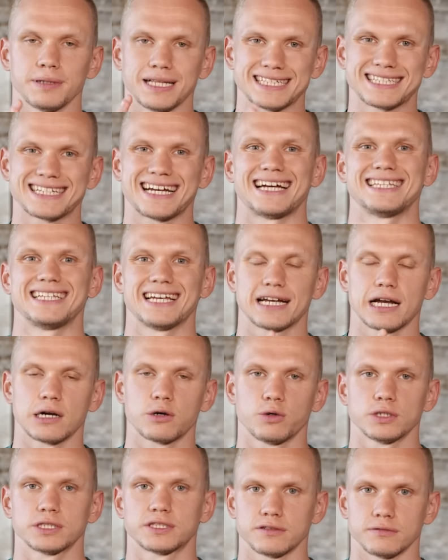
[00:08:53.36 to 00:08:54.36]
полоскание
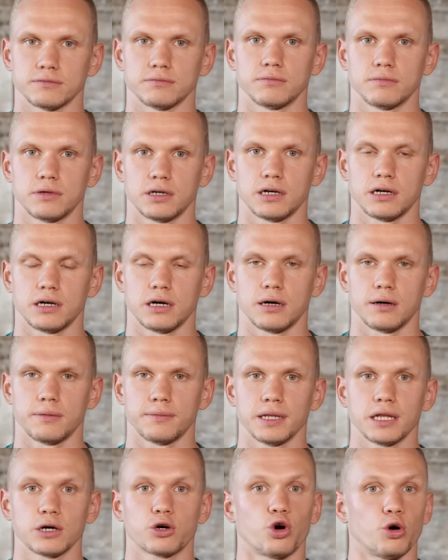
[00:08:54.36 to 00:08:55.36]
кокосом, э,
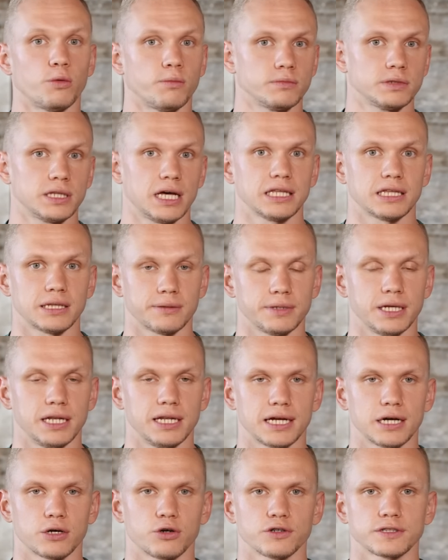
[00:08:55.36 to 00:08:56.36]
молоком, да, там,
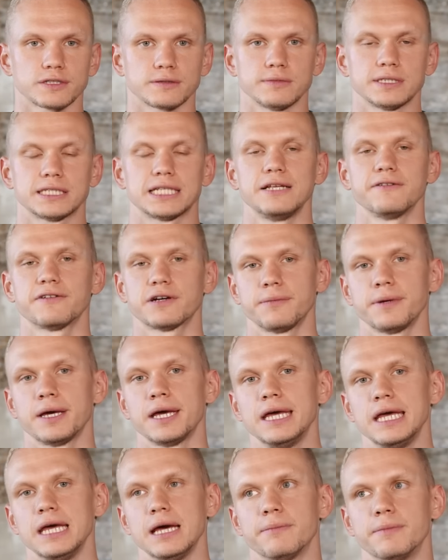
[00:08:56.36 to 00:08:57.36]
или кокосом и
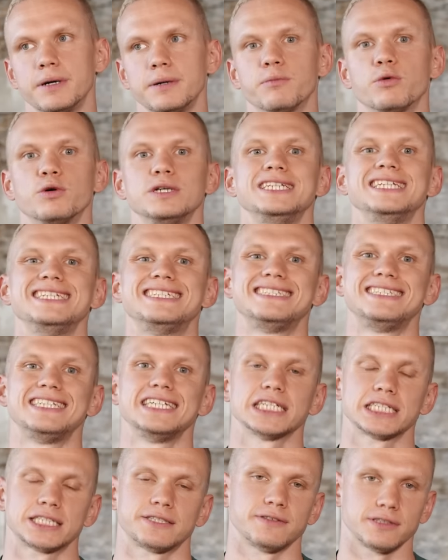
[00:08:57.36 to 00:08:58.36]
сливками, мы,
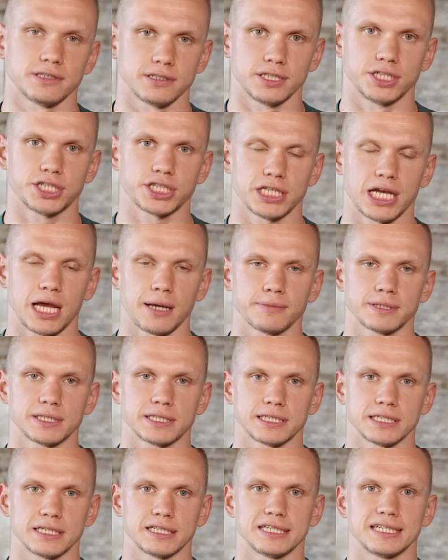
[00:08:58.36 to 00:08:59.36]
естественно, начинаем
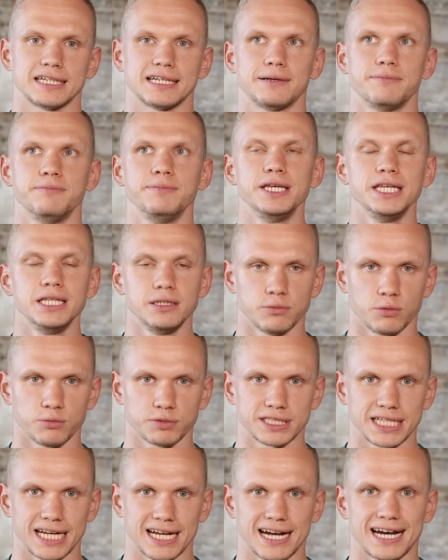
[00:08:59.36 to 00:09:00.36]
с а, минимум
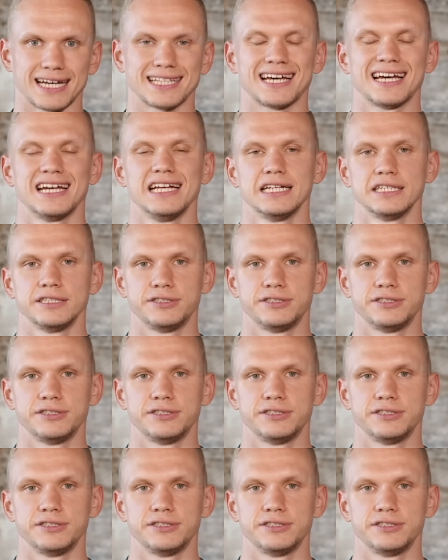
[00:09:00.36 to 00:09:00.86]
стакана